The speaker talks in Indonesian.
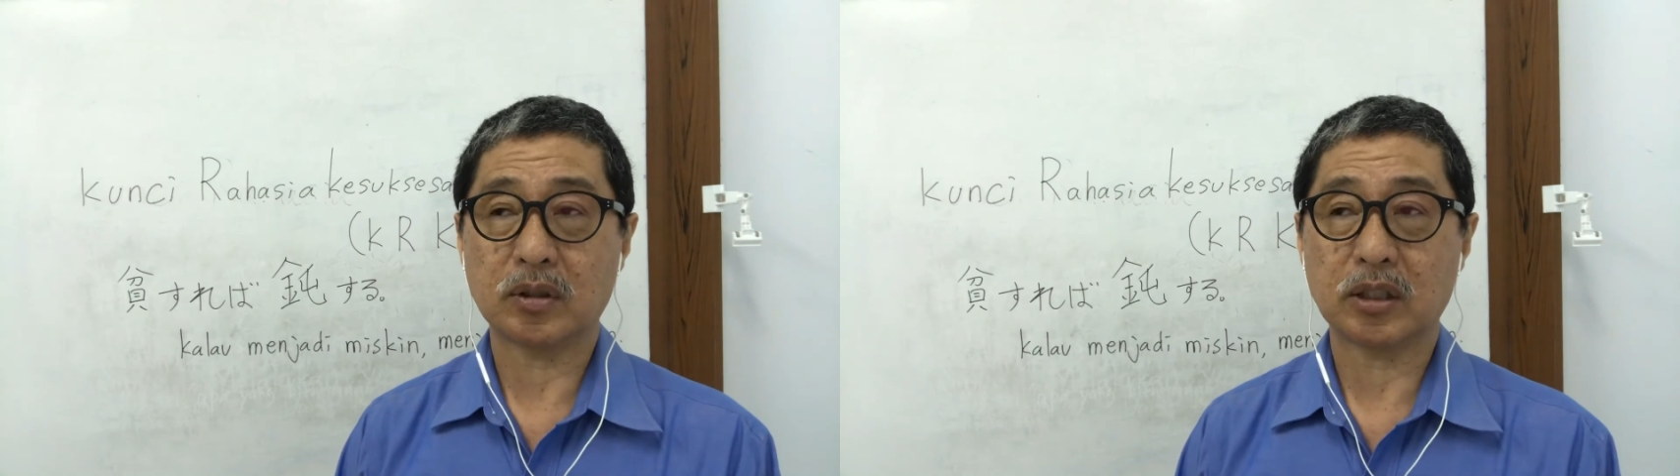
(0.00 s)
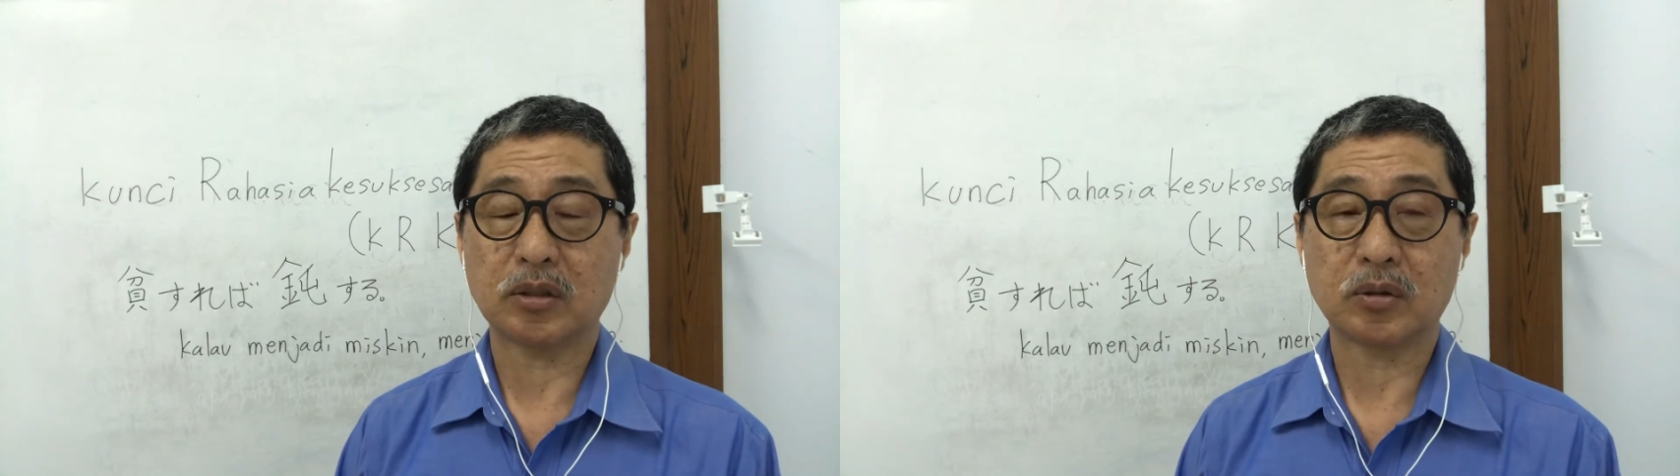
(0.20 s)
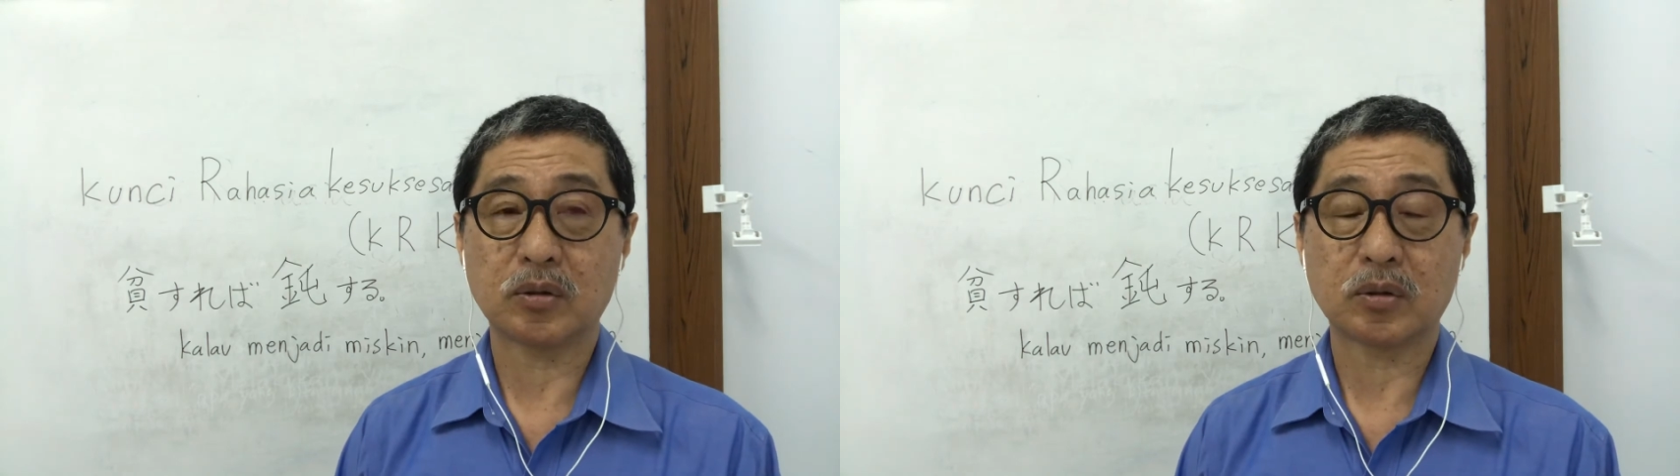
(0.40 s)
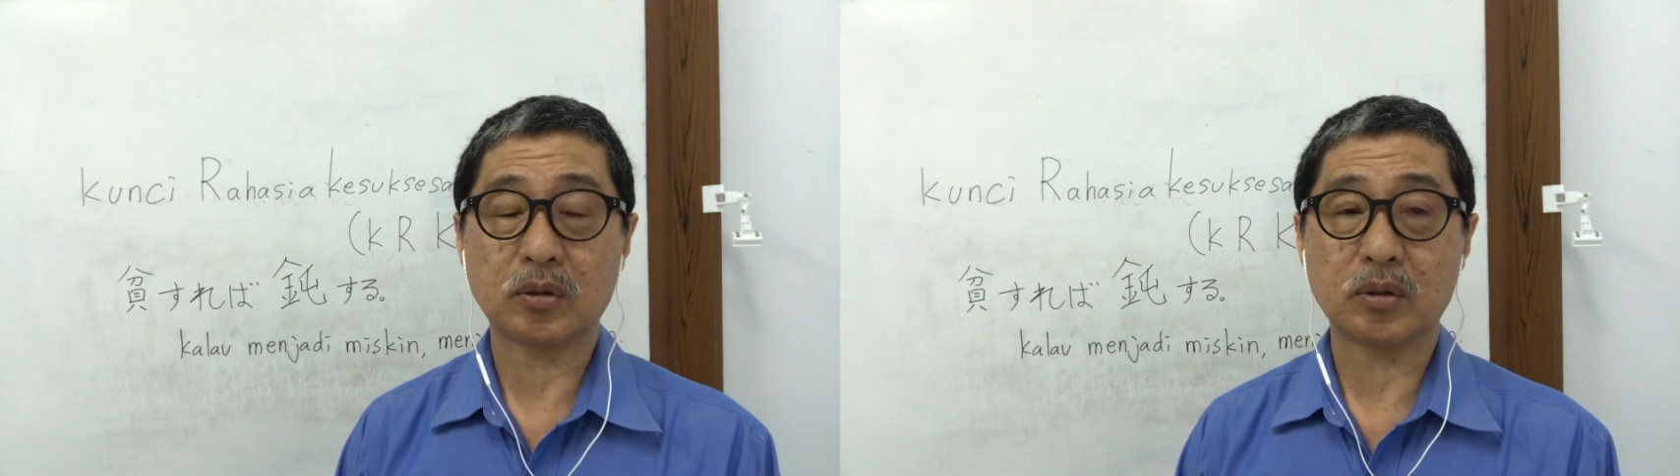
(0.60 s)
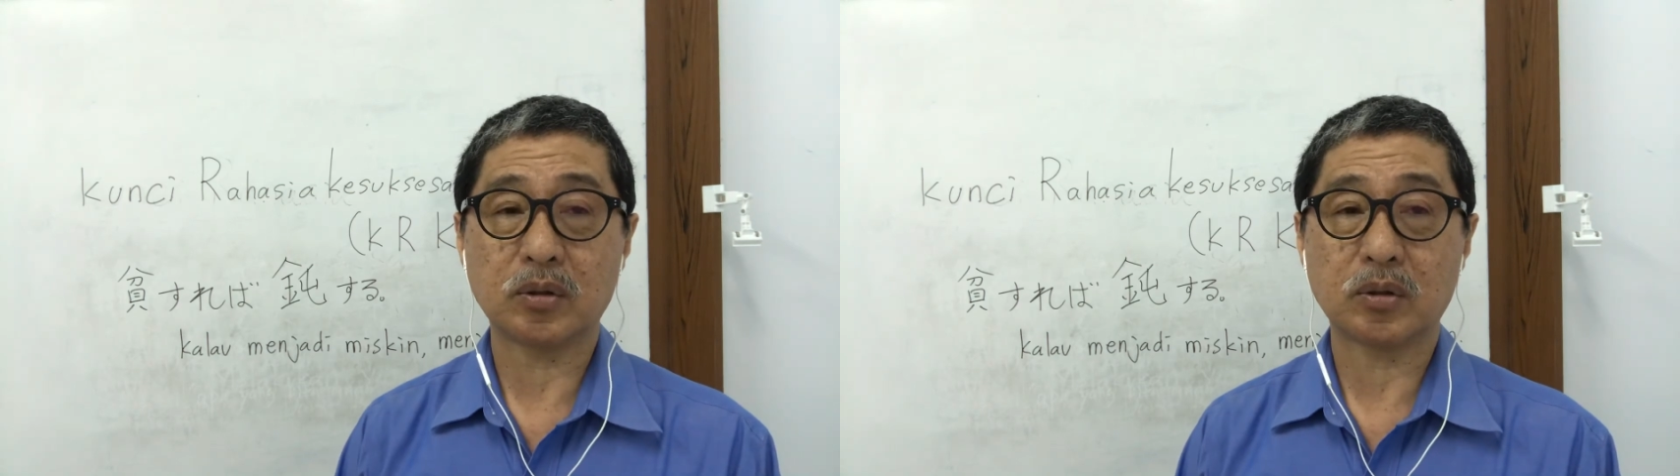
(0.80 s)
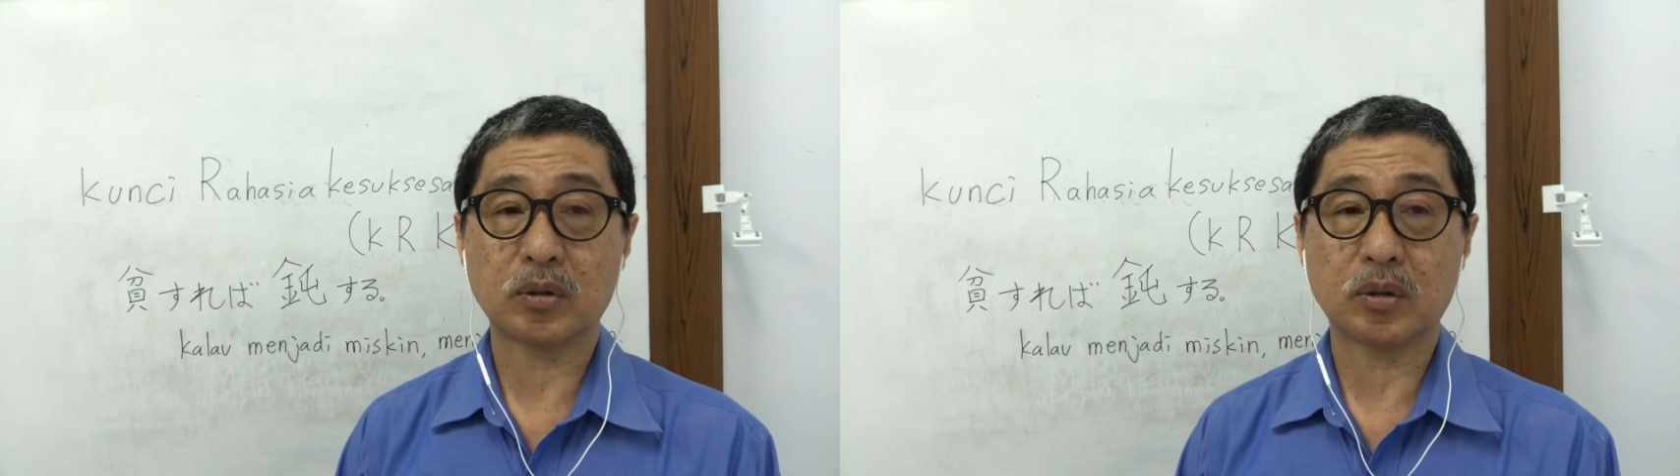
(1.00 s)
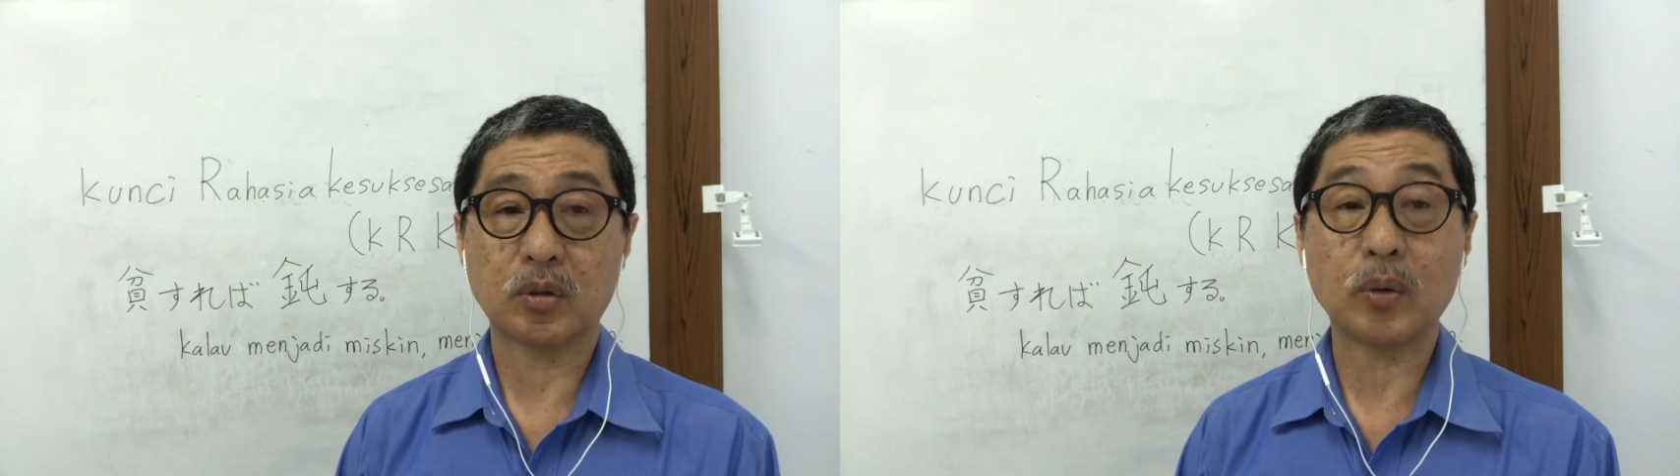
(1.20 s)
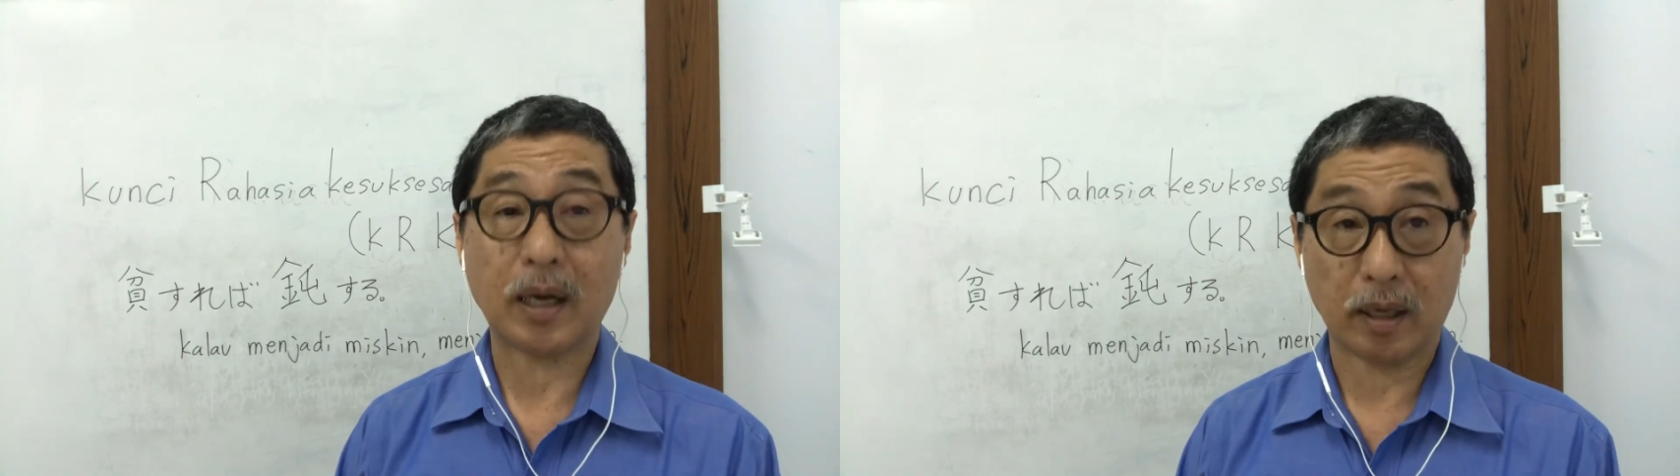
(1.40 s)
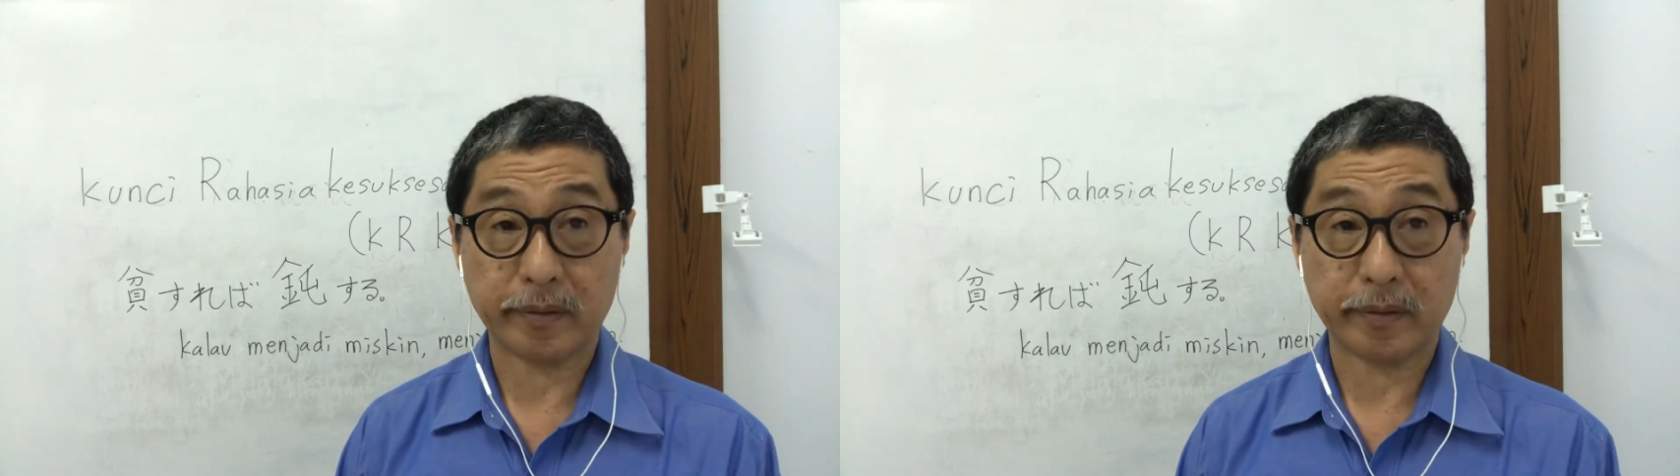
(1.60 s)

cenderung ke uang,